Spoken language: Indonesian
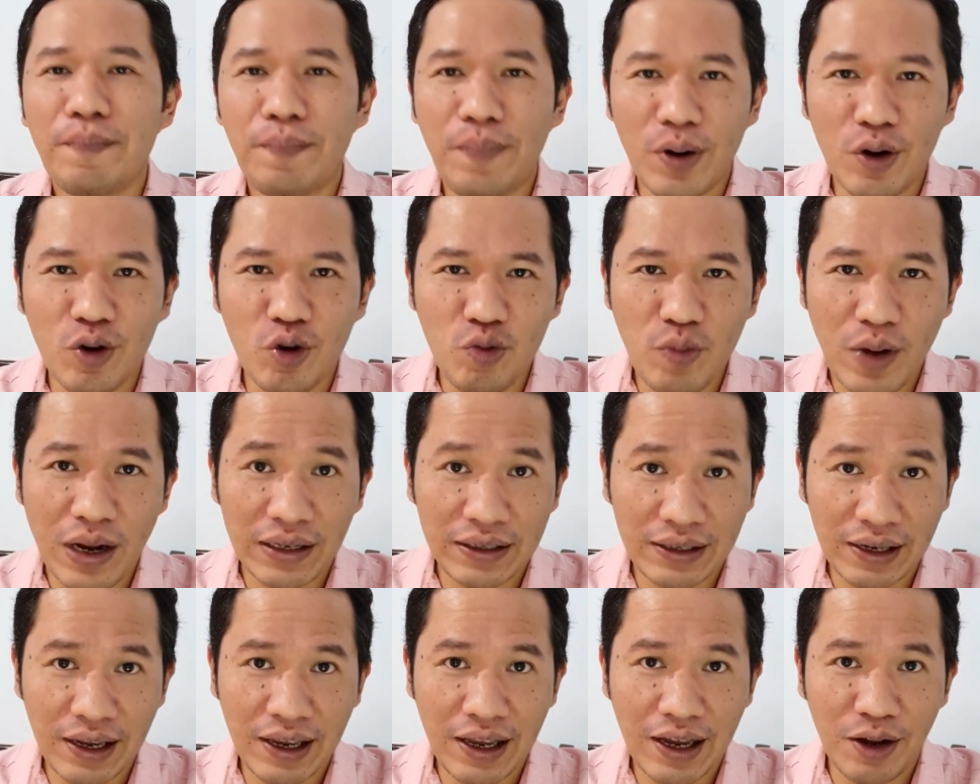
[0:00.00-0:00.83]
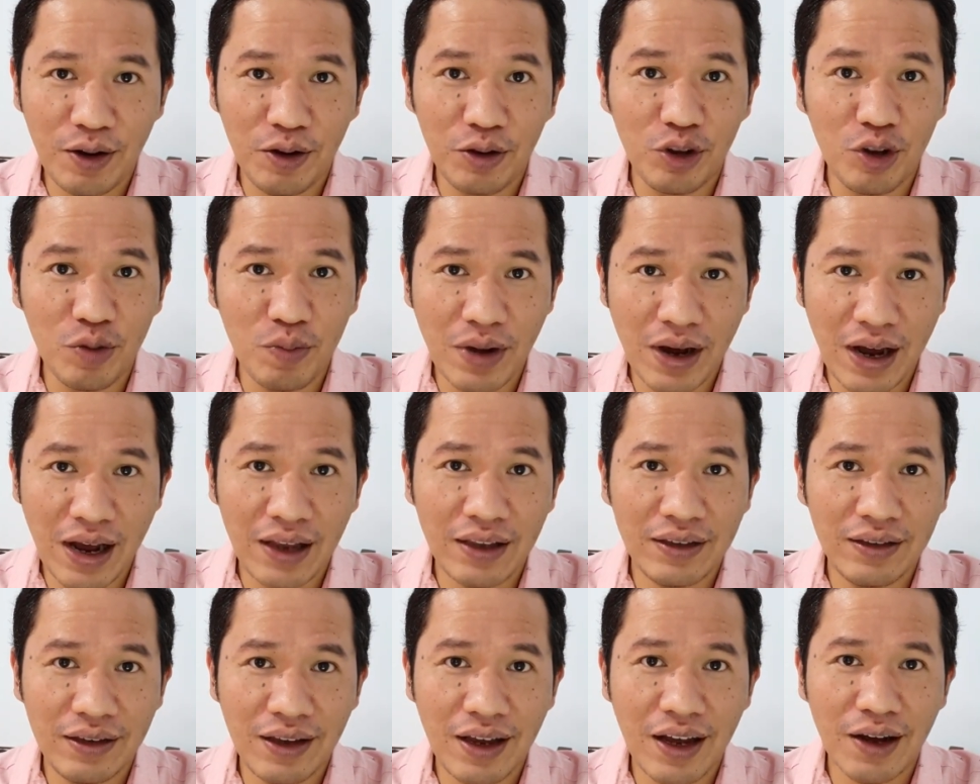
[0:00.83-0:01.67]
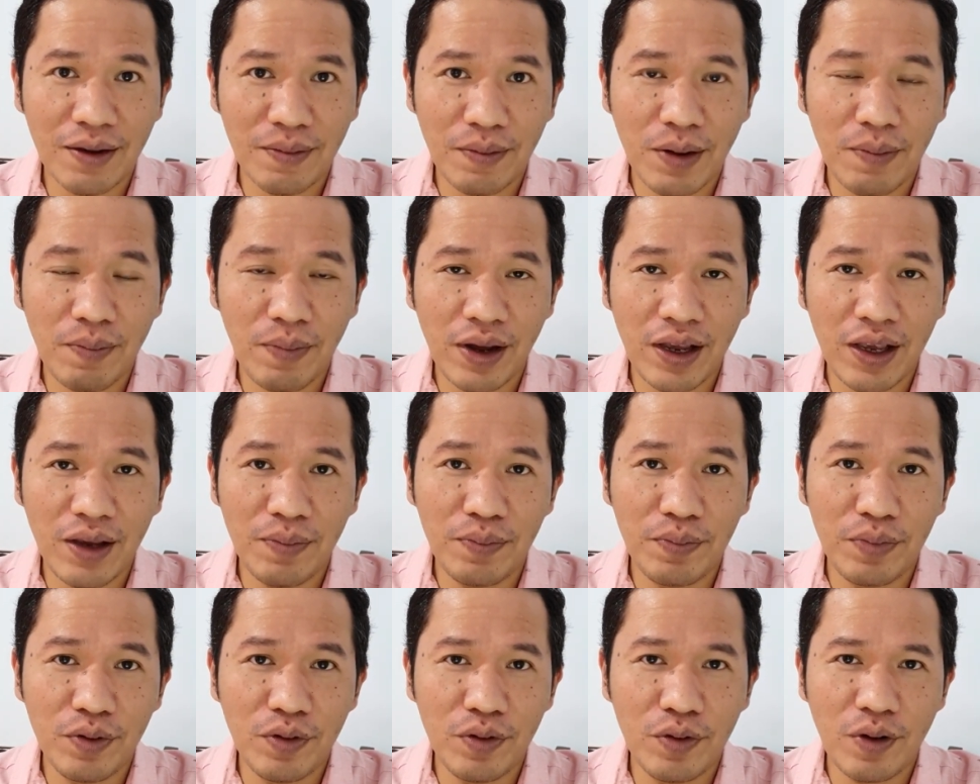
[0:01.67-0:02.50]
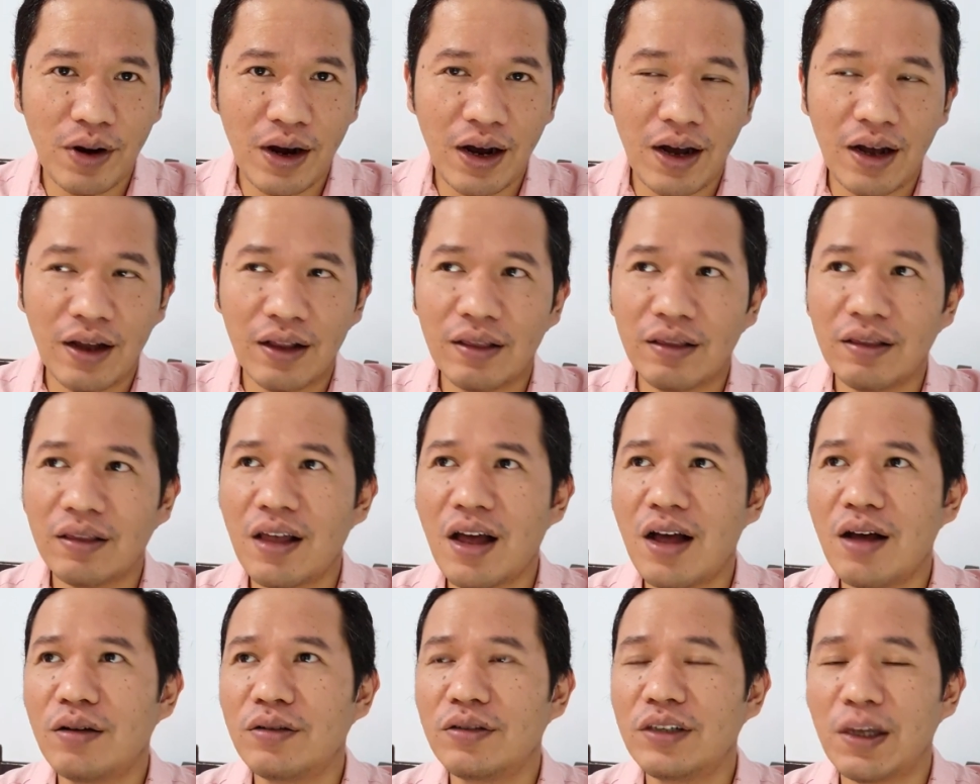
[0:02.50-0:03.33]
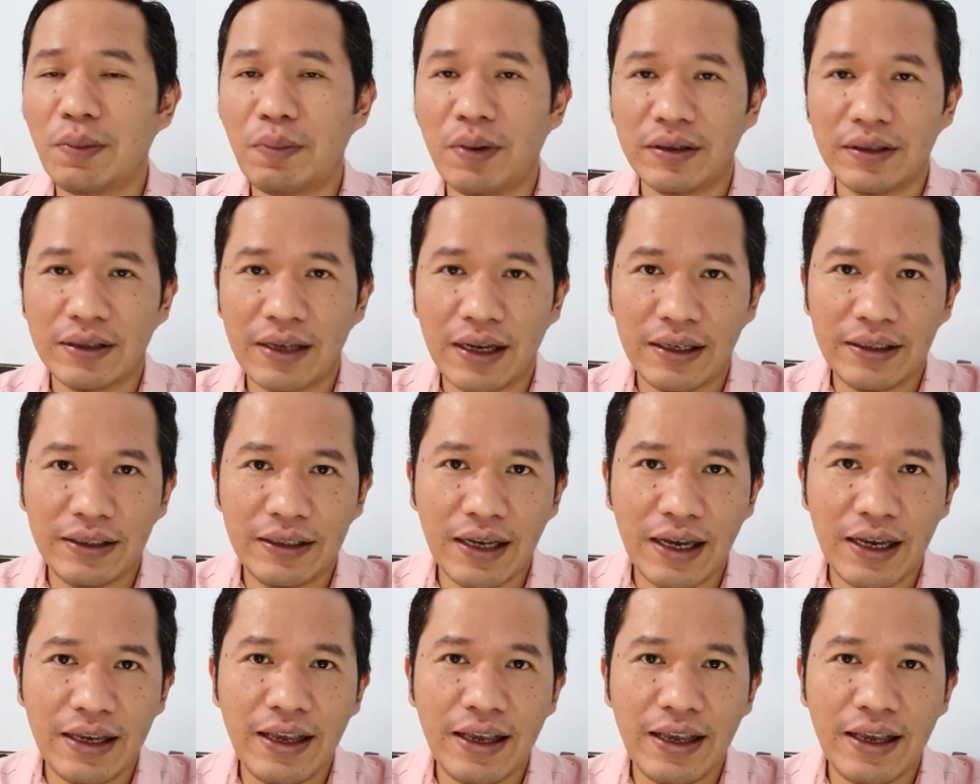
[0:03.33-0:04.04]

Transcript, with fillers: pengumuman saya untuk mengajak Bapak Ibu atau siapa saja